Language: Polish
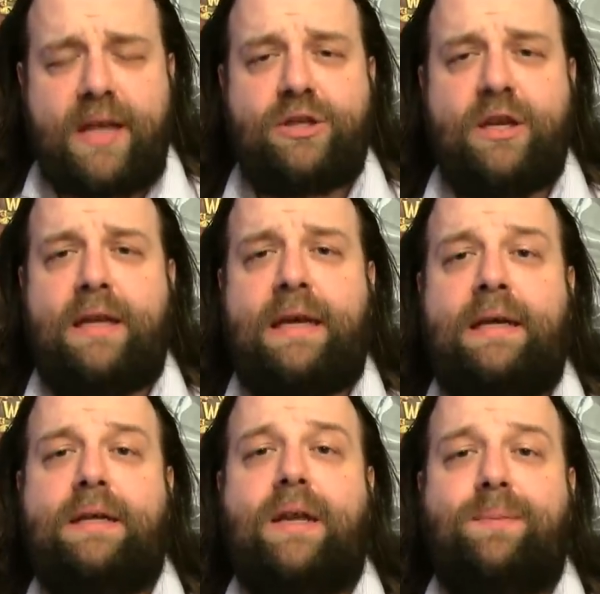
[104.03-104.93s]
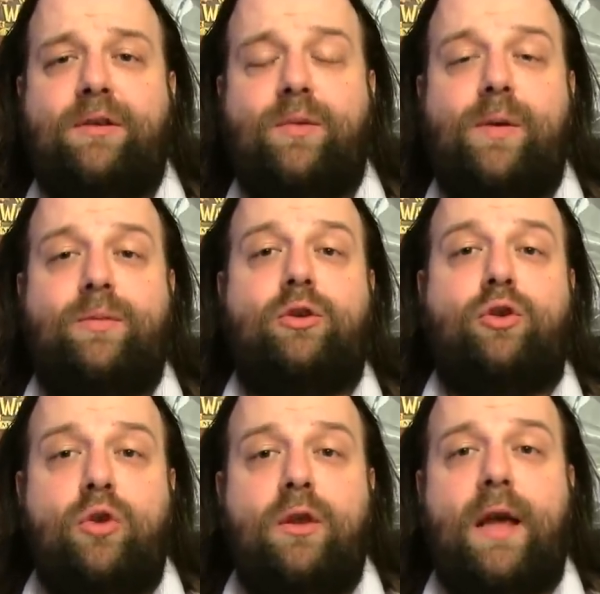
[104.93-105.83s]
Czyli najpierw zrobiłem coś
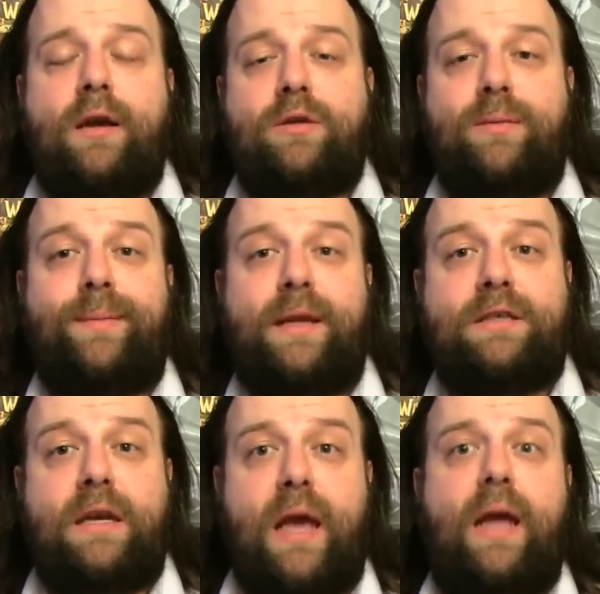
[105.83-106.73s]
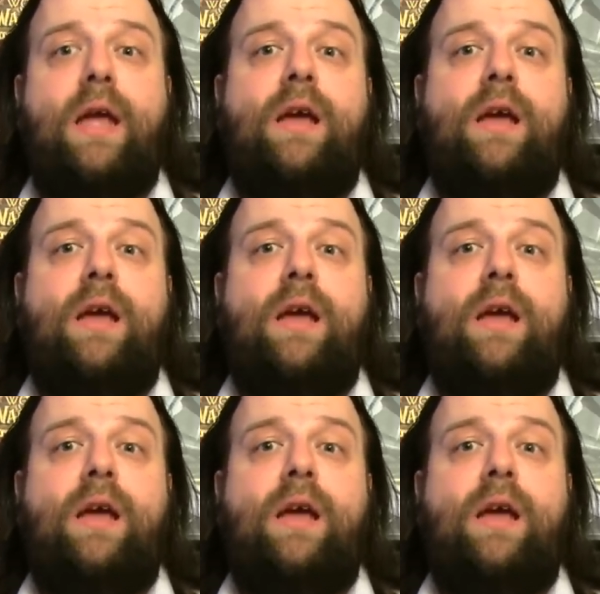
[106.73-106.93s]
durnego, co mam nadzieję